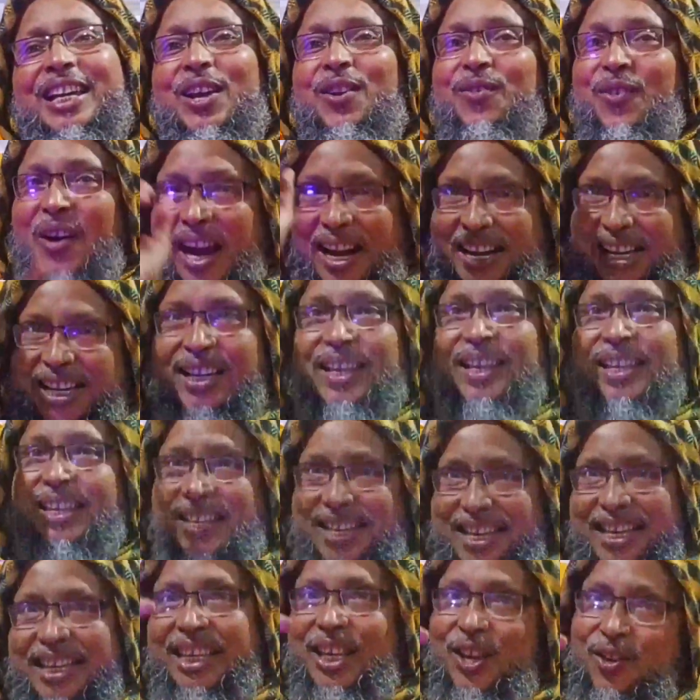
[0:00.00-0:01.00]
কি বাড়ি
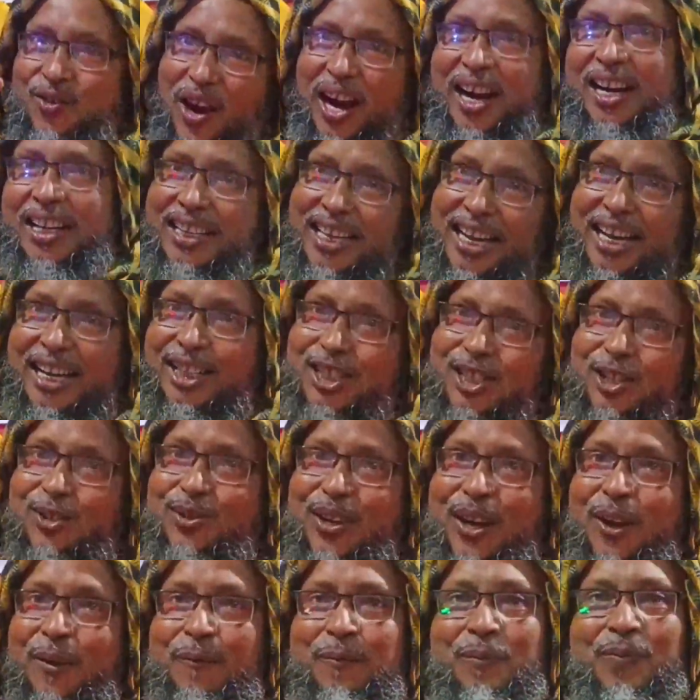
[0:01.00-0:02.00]
কি বাড়ি দেখেছো
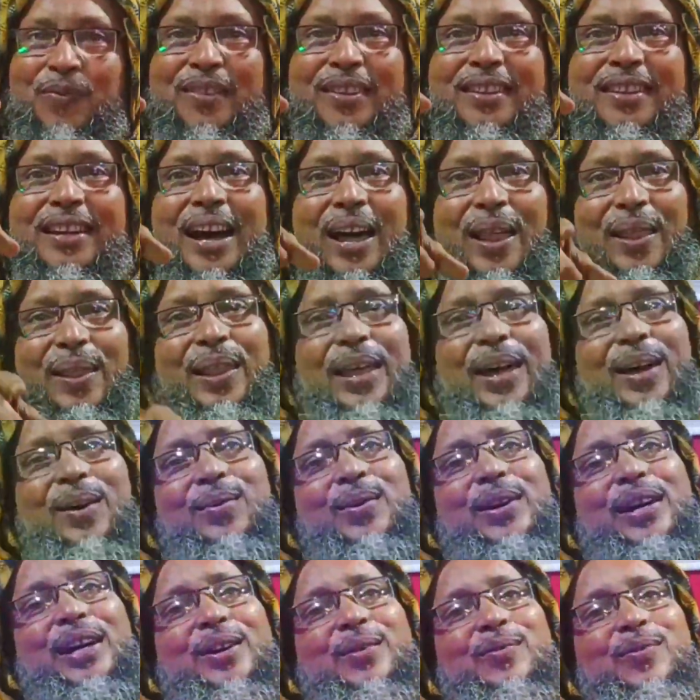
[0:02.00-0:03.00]
বা আল্লাহ
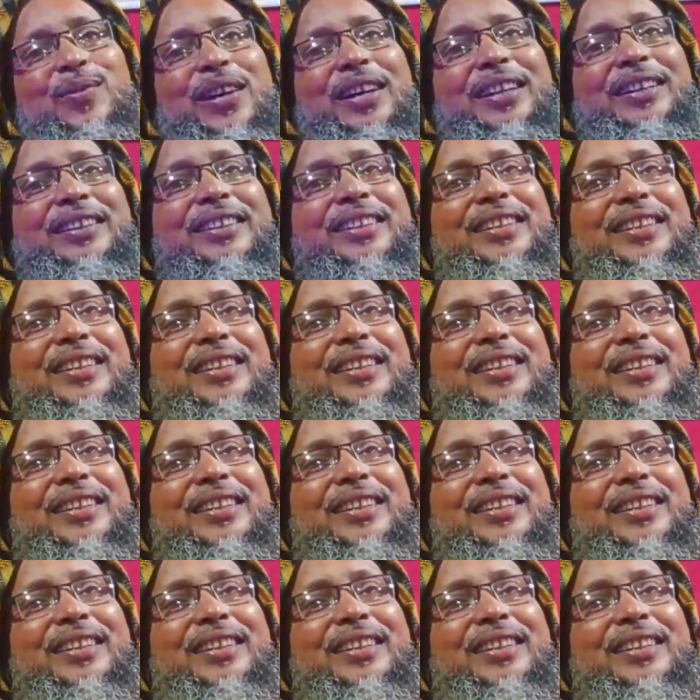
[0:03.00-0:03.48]
ভাকবা